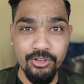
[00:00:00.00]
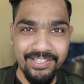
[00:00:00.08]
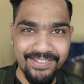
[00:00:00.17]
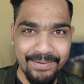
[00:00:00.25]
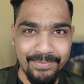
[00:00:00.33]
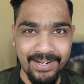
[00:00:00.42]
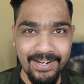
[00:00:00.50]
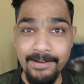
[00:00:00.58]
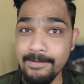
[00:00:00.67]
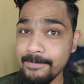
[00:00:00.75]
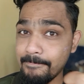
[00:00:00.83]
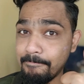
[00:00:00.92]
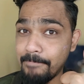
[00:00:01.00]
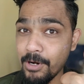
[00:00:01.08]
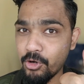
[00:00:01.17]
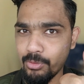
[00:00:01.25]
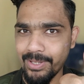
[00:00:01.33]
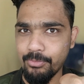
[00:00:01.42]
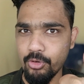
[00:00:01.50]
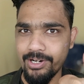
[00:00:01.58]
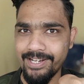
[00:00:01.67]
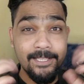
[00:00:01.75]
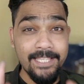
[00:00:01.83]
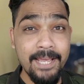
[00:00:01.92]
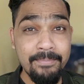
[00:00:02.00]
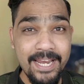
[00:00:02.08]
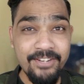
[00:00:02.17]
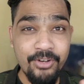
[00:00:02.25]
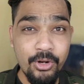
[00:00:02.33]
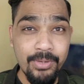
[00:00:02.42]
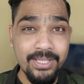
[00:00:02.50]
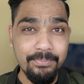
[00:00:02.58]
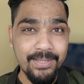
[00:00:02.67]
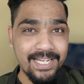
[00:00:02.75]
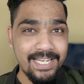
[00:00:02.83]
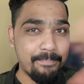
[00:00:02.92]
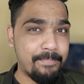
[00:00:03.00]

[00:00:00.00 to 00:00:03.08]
चैनल सब्सक्राइब करना बिल्कुल मत भूलना नेक्स्ट वीडियो में तब तक लिए